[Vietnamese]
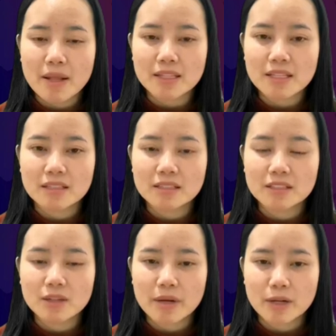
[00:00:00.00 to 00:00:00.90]
bản tin thời
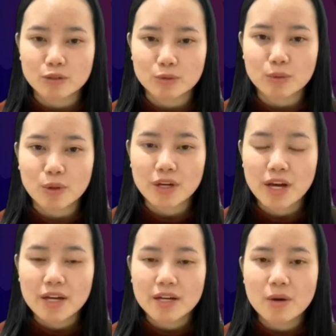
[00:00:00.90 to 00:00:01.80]
sự hôm nay của chúng tôi.
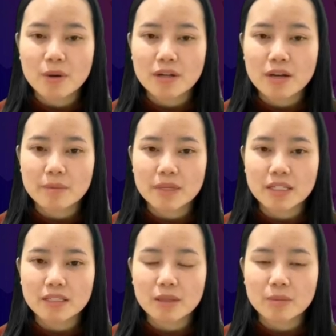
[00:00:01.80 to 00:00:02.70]
Để luôn được cập
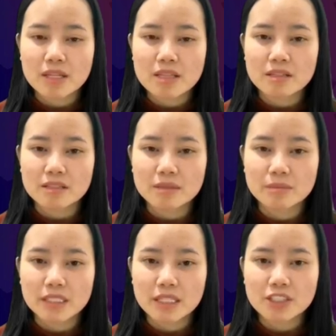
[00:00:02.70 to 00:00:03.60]
nhật những thông tin thời
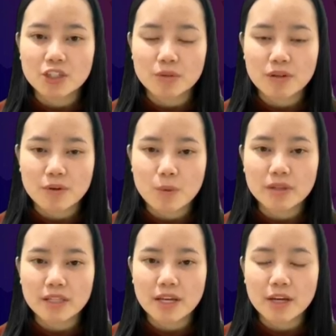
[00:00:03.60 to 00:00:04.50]
sự mới nhất trong nước và
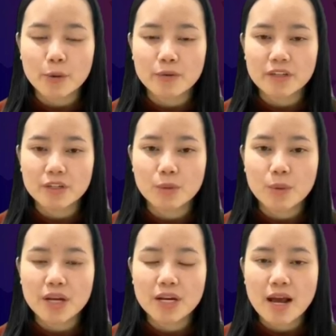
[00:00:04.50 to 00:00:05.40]
quốc tế, quý vị
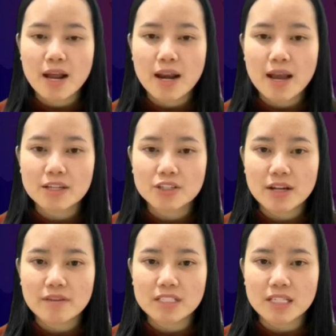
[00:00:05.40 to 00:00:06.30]
đừng quên like,
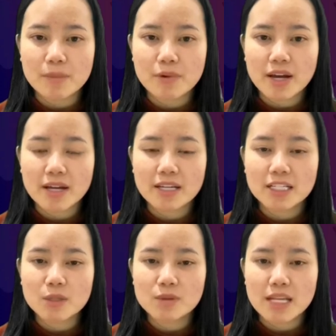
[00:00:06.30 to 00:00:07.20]
share và subscribe
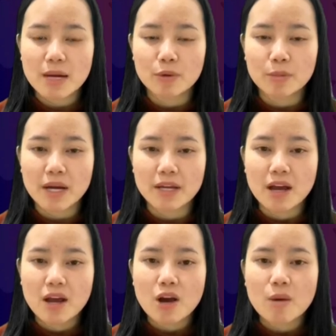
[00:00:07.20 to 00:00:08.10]
kênh News
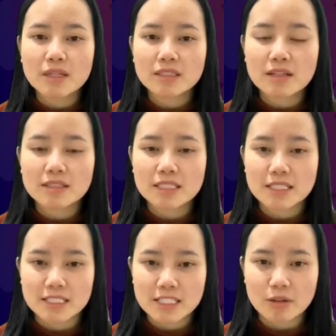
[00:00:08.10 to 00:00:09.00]
247. Còn bây giờ
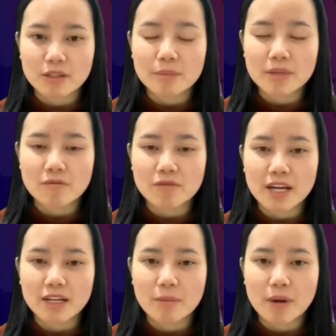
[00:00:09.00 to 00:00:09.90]
xin kính chào tạm biệt
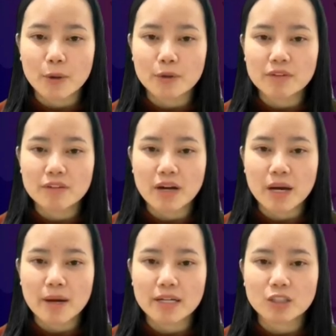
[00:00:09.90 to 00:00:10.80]
và hẹn gặp lại quý vị và
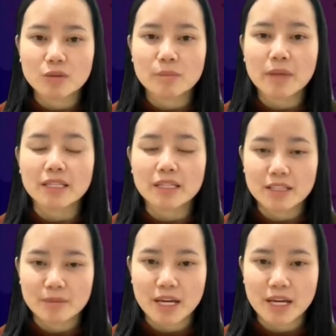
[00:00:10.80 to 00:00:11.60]
các bạn trong những bản tin tiếp